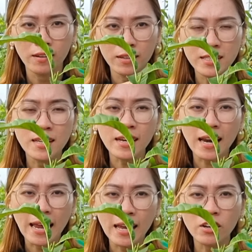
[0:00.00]
Ly xin nhắc
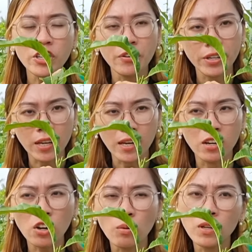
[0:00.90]
lại ha, có nhiều anh chị thì
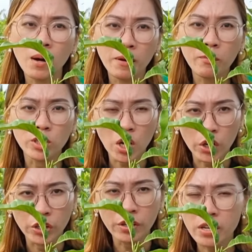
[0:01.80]
nó cũng thơm cái mùi sòi nữa,